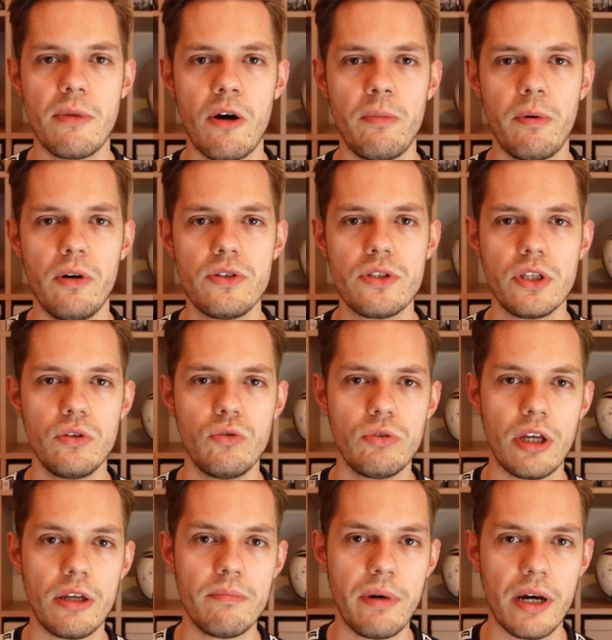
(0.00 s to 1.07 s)
Małopolski.
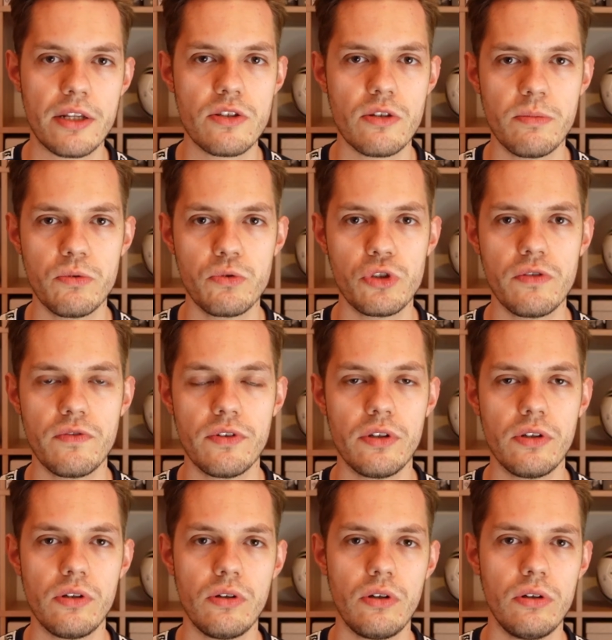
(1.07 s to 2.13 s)
Tutaj bardzo był
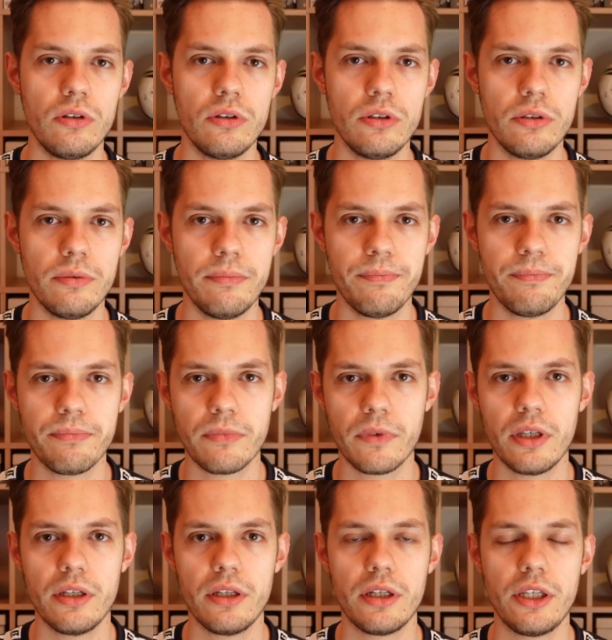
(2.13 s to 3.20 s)
żywy
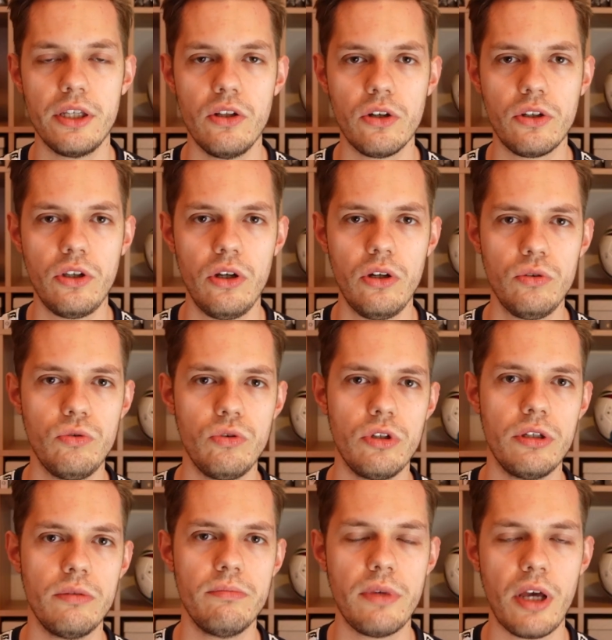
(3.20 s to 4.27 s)
Hinokio,
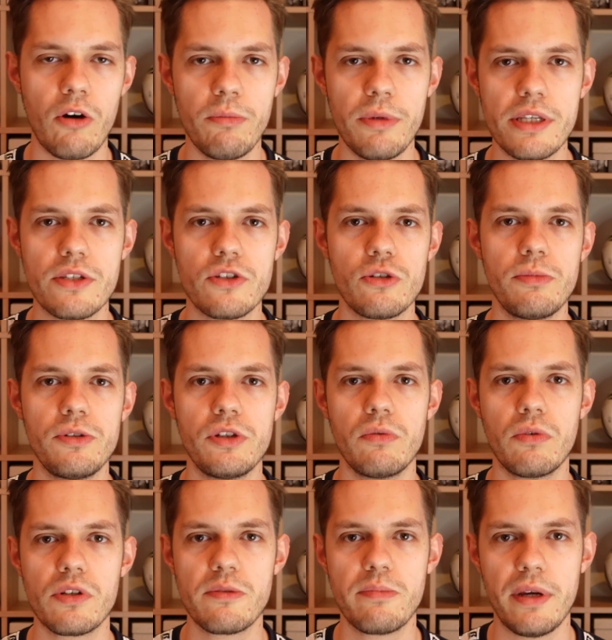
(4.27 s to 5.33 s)
który miał miejsce, żeby się
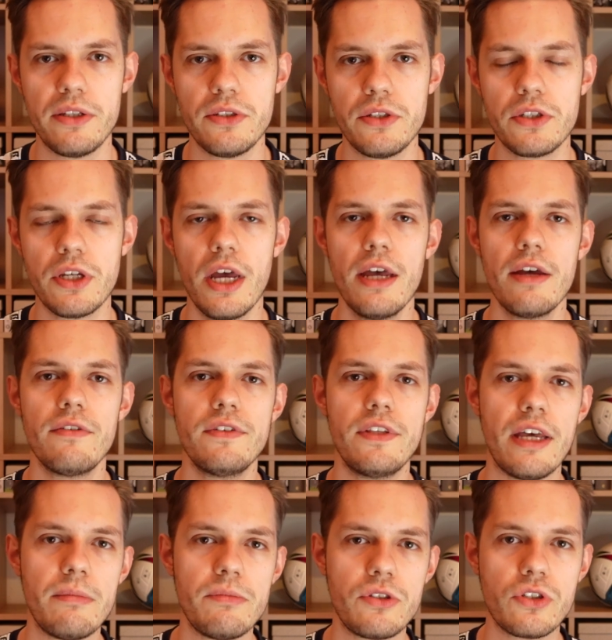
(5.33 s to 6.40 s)
rozpędzić.
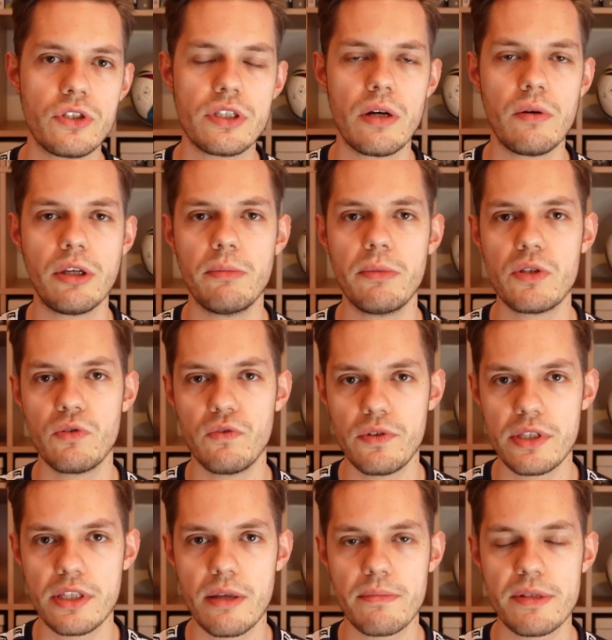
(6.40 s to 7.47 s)
Wydaje mi się, że całkiem niezły
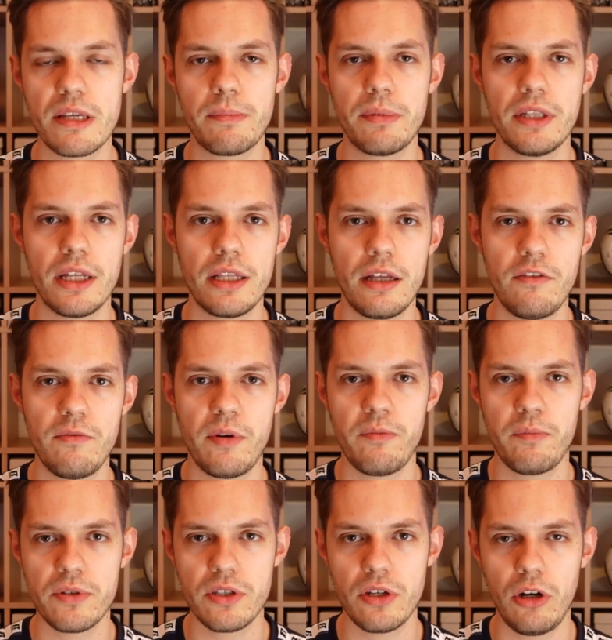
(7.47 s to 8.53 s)
występ Sapinena, wbrew
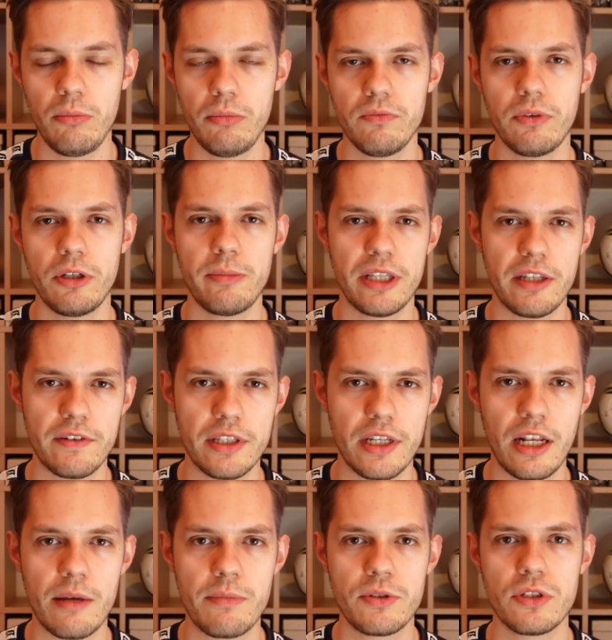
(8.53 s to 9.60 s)
pozorom, chyba nawet
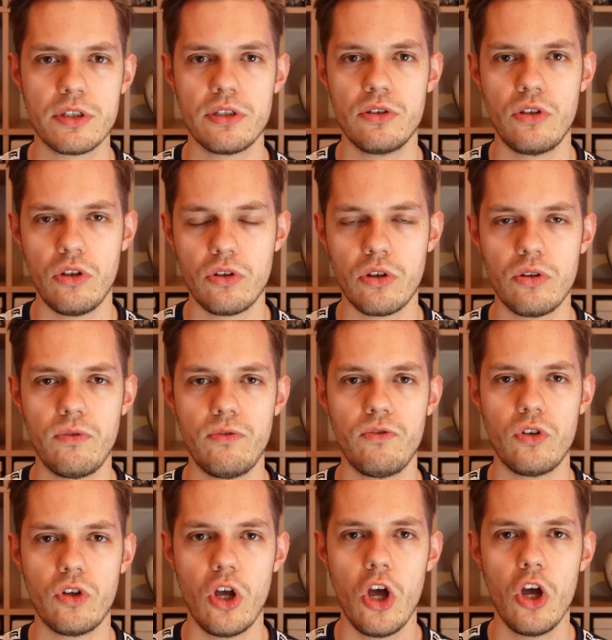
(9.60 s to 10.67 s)
najlepszy dotąd w
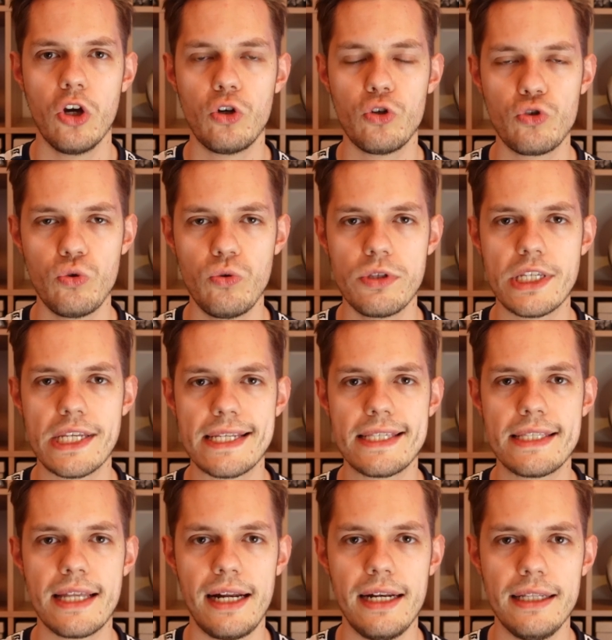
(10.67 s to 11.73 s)
koszulce
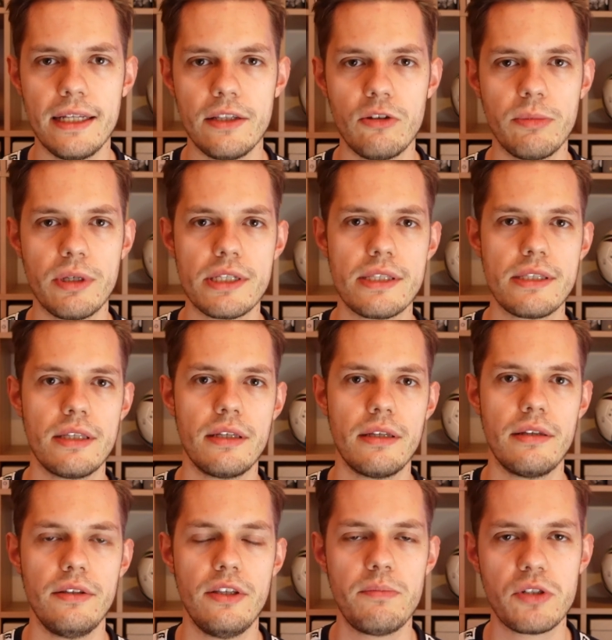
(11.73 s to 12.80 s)
stali, natomiast
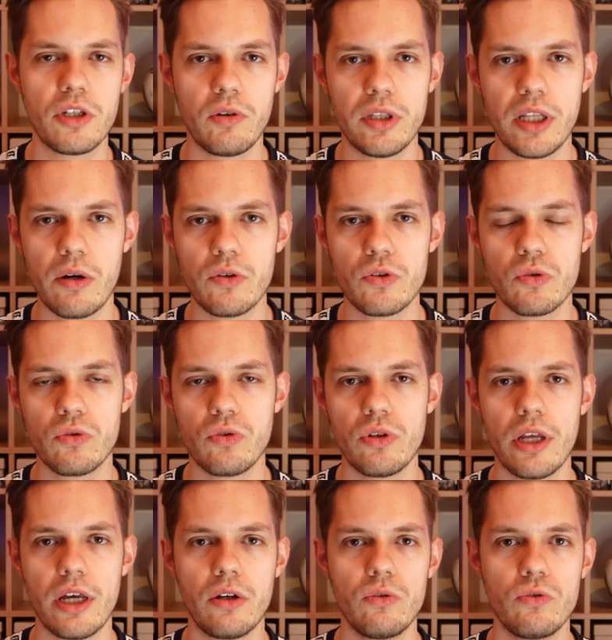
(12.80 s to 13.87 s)
e, nie przekładało się to
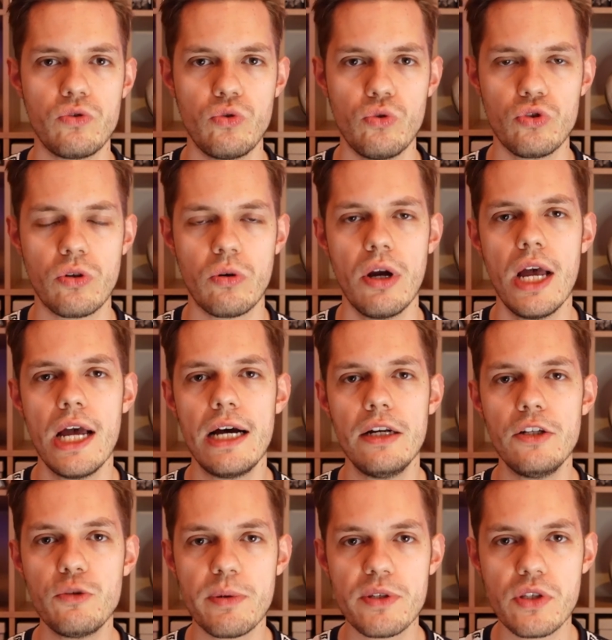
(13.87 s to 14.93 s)
na jakąś dużą
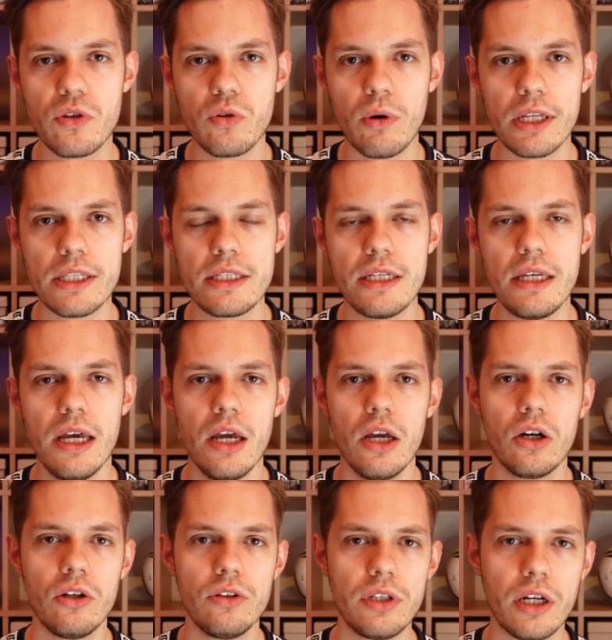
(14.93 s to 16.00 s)
liczbę sytuacji.
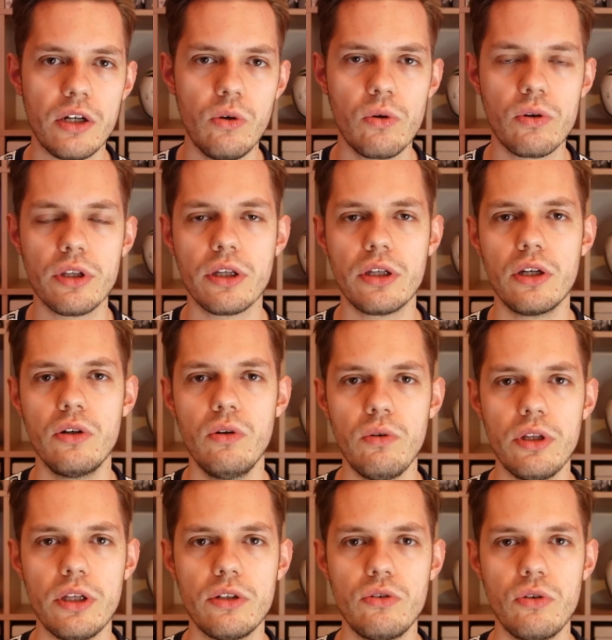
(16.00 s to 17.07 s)
Kontra Górnik.
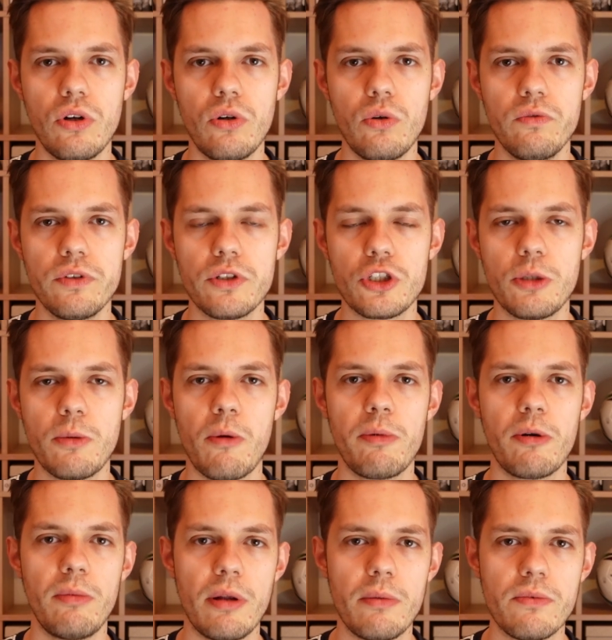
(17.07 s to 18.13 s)
Górnik, który również nie miał
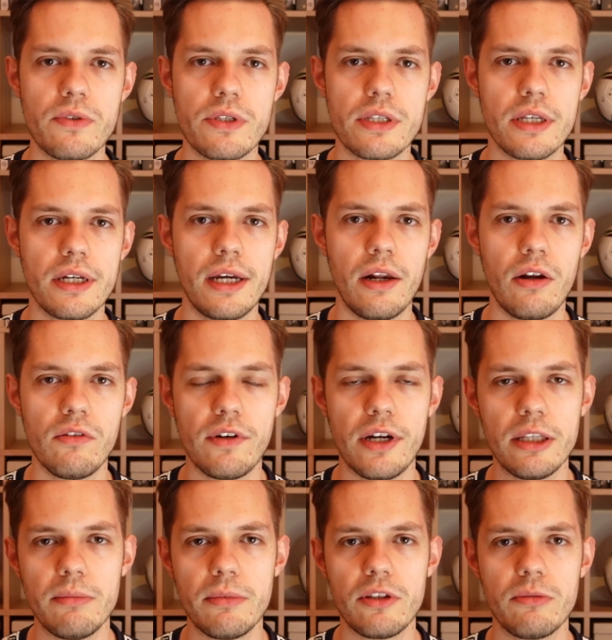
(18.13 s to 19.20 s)
problemu z
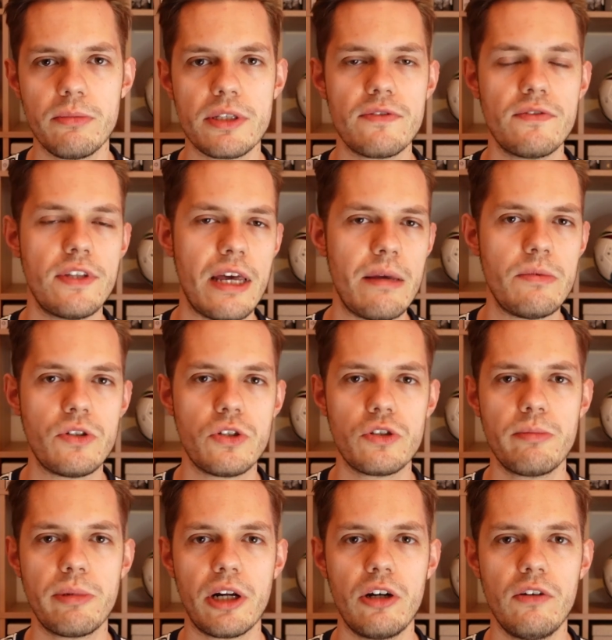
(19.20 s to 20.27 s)
kreowaniem, natomiast wydaje mi się, że
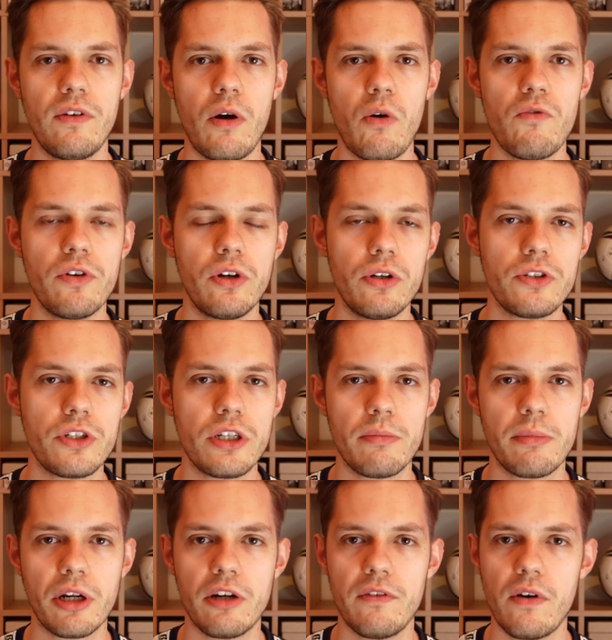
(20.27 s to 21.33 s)
brakowało wykończenia,
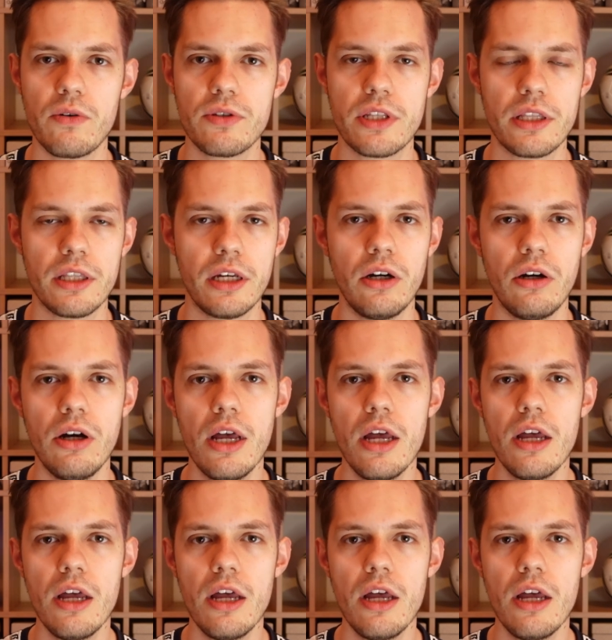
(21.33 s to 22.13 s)
brakowało ostatniego